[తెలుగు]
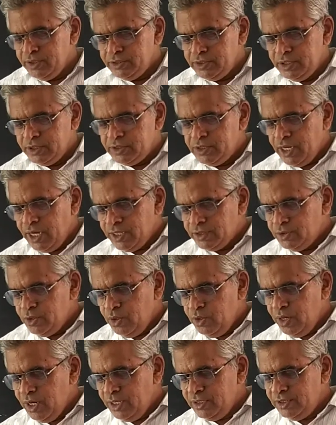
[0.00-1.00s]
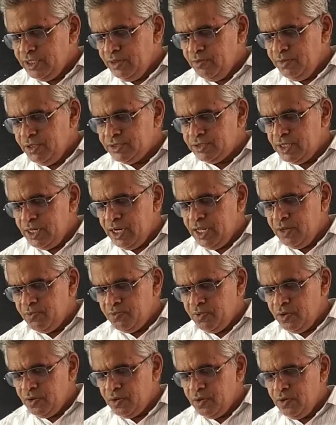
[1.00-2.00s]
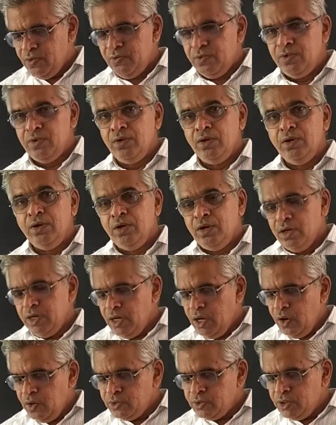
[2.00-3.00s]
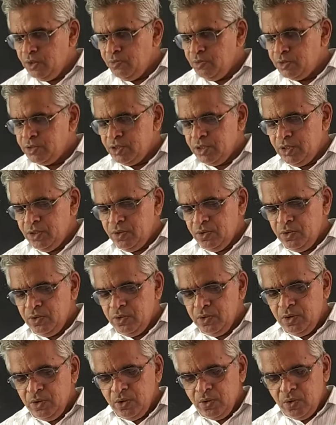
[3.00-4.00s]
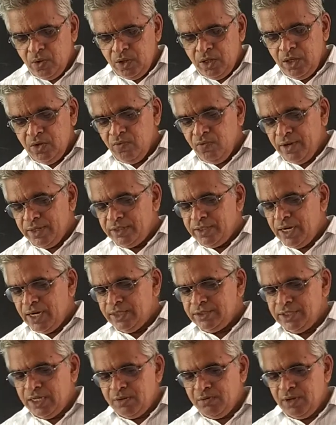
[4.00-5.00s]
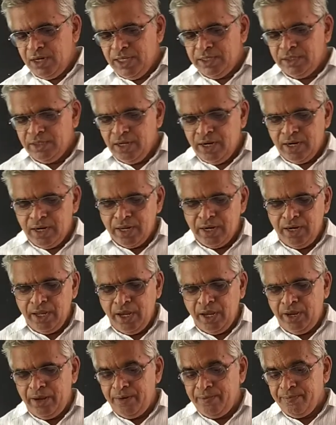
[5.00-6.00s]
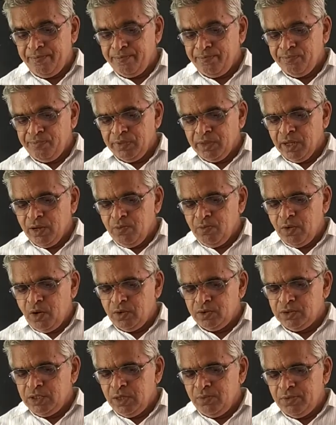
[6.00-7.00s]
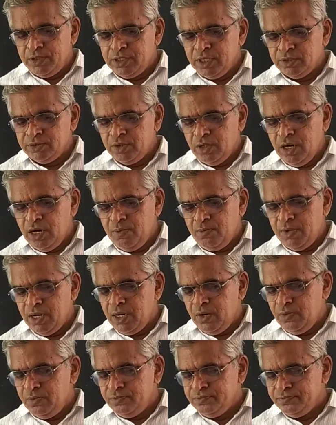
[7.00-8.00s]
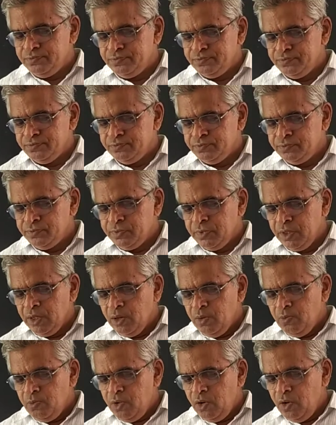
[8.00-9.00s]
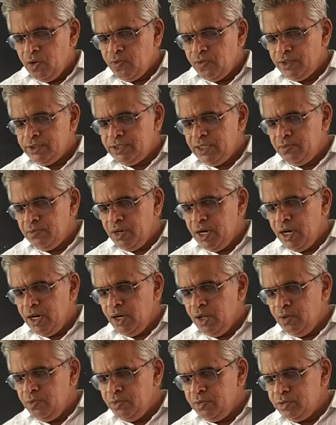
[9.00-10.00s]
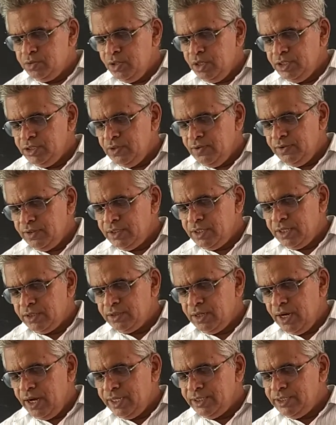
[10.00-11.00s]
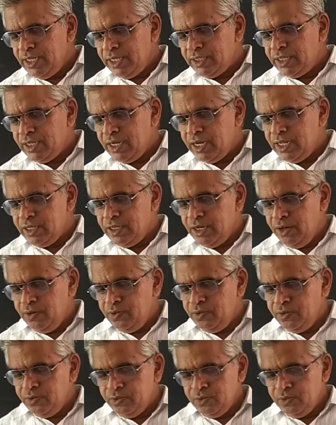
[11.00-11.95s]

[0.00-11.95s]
సిద్ధార్థుడుగా జన్మించడానికి పూర్వం గౌతమ బుద్ధుడు కొన్ని వందల ఎత్తినాడని బౌద్ధ మతస్థుల నమ్మకం పూర్వజన్మలలో బుద్ధుని జీవిత చరిత్రలే జాతక కథలు